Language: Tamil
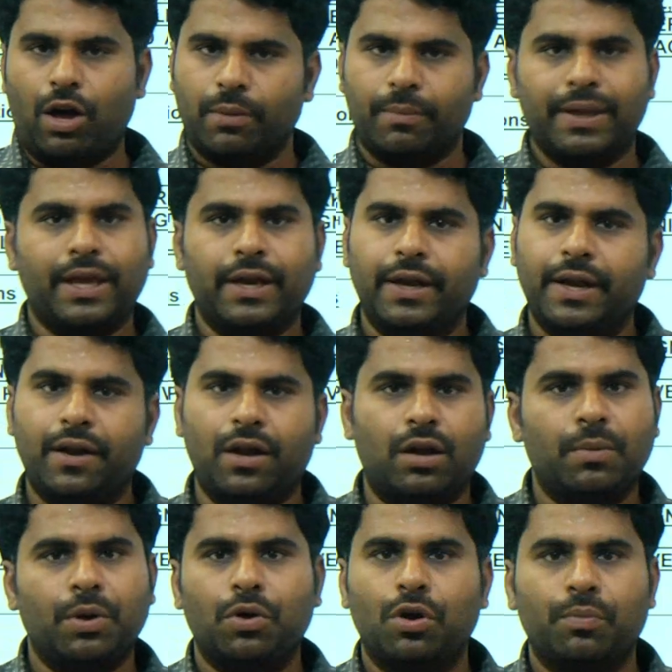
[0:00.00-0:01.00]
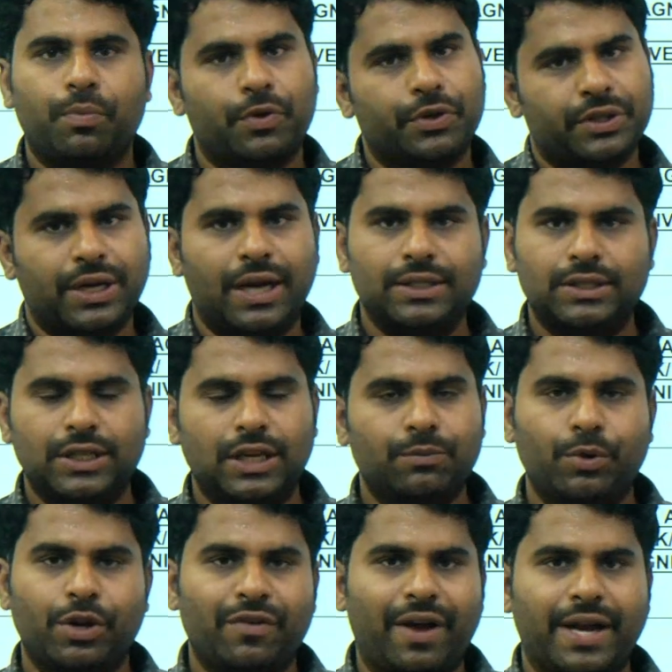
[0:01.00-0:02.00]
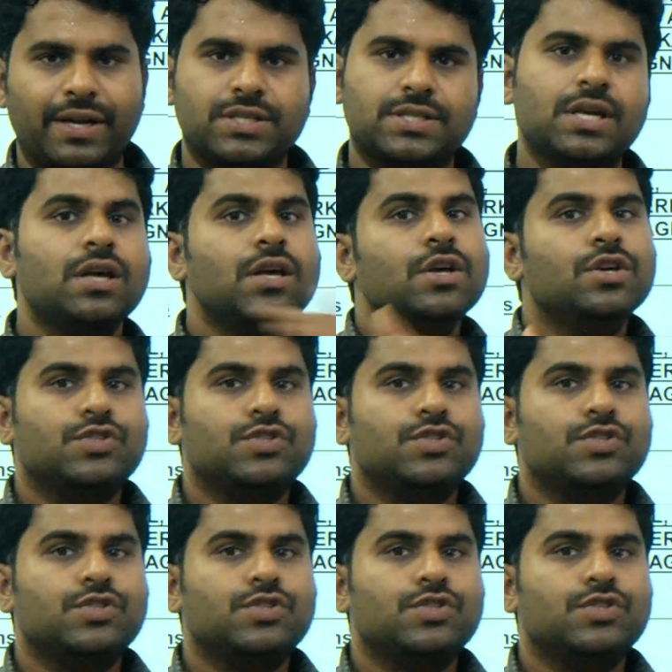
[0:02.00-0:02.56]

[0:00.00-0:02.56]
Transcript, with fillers: ஆர்மிக்கு இந்தியன் ஆர்மிக்குள்ள போகிறதுக்கு அதுதான் முடிவாயிடுச்சு